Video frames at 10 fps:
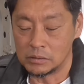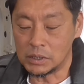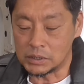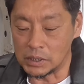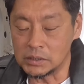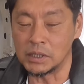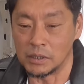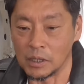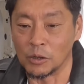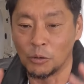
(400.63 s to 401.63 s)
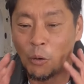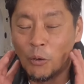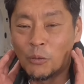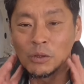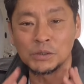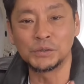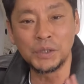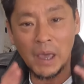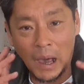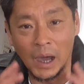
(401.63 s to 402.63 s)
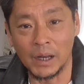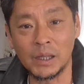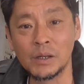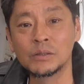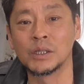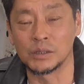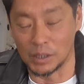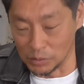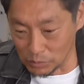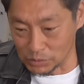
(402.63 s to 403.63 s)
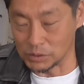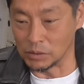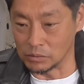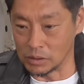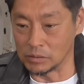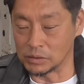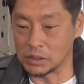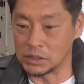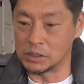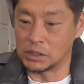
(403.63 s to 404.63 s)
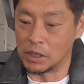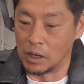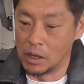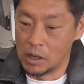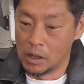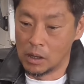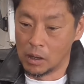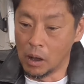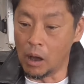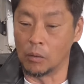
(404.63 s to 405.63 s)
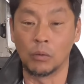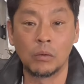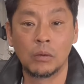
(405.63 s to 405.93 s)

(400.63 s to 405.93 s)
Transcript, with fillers: で先生ね「ここすげえ腫れてるんですけど」つって言ってで先生が「あ